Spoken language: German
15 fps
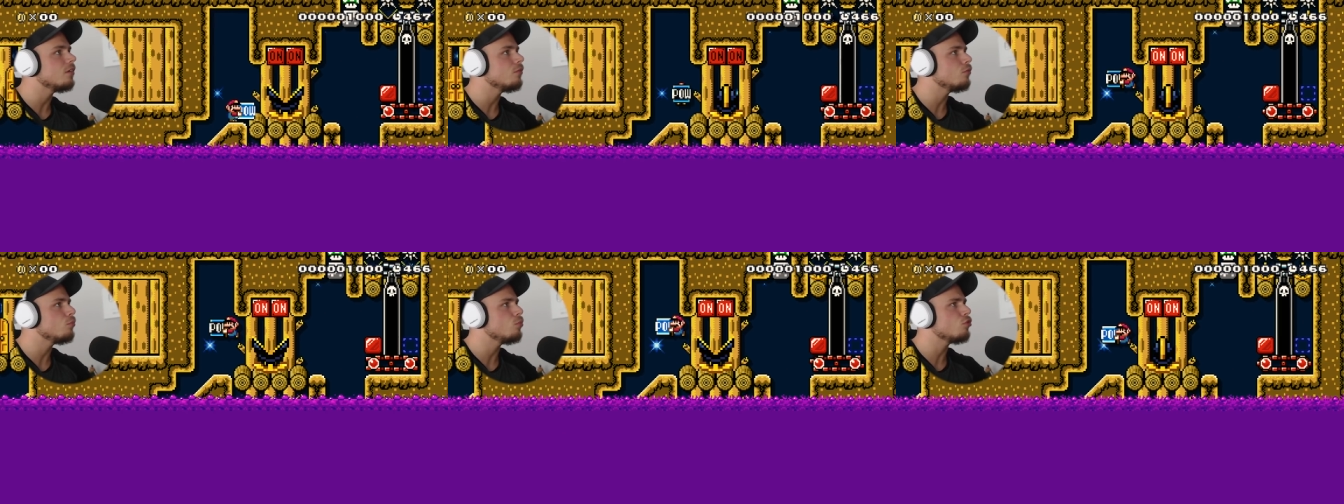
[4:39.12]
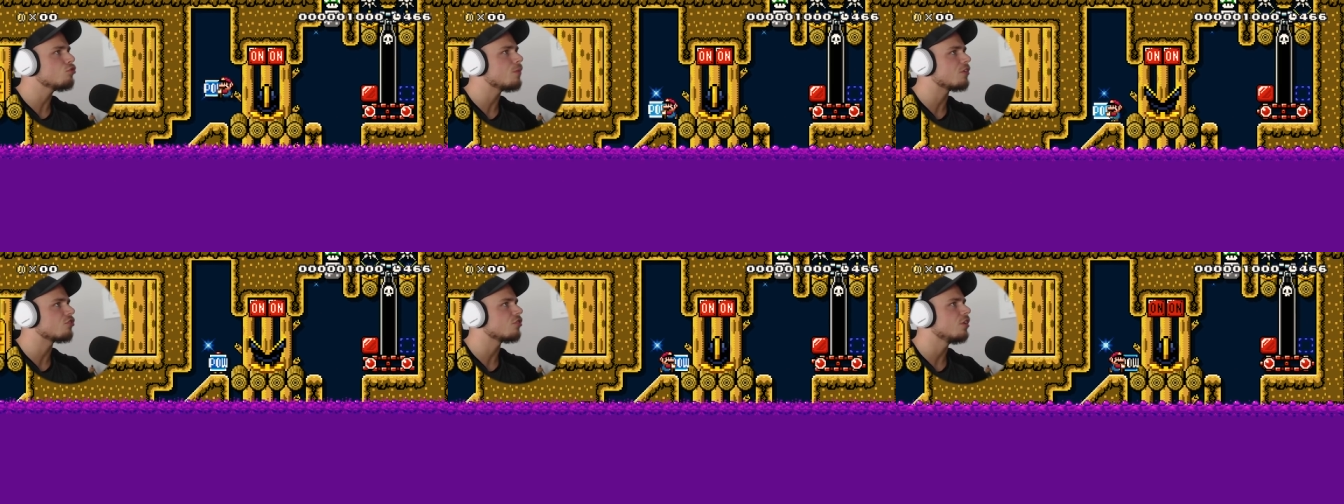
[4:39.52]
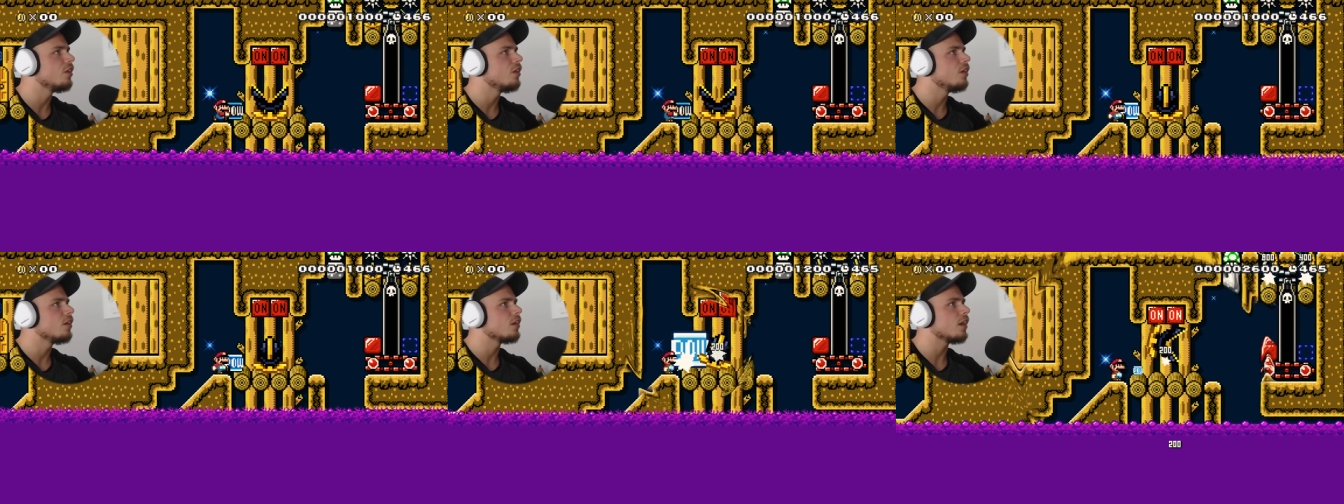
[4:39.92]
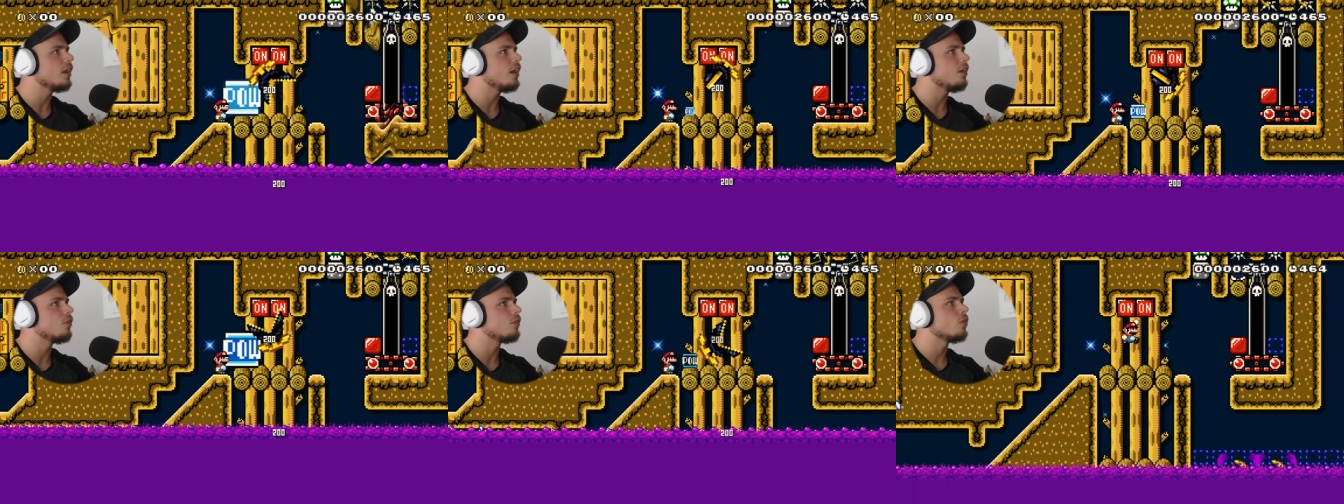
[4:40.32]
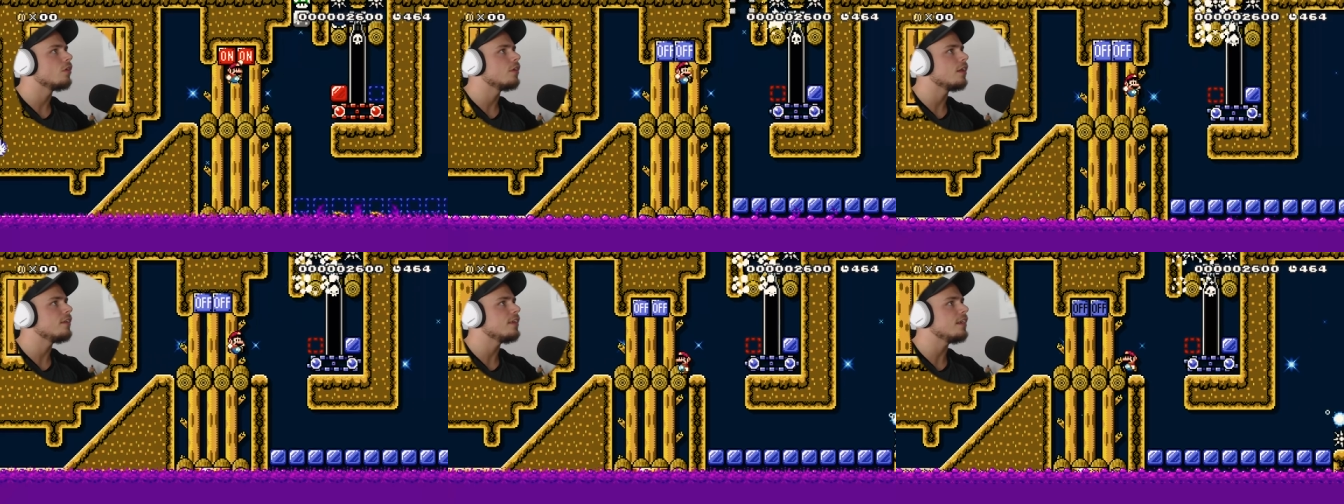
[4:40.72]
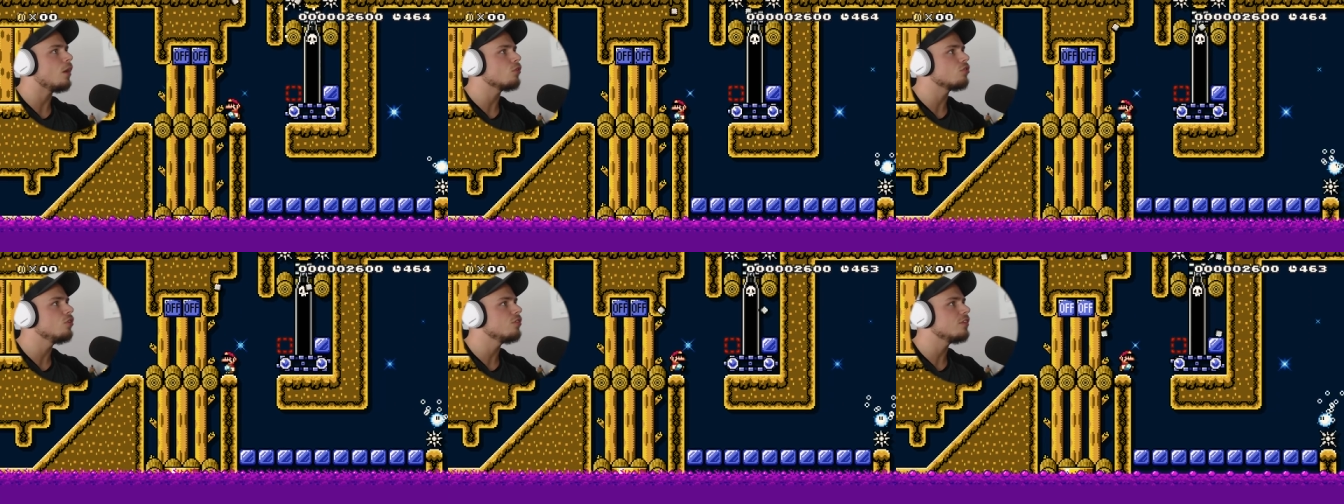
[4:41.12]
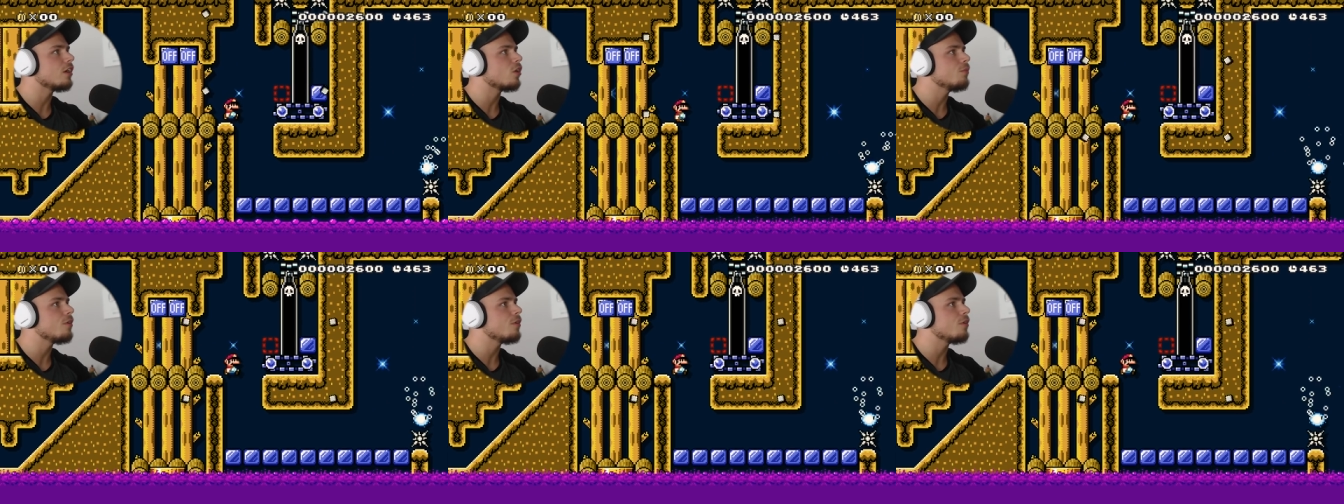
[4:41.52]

Mischmasch. Keine Ahnung. Dann den auslösen, da kommt der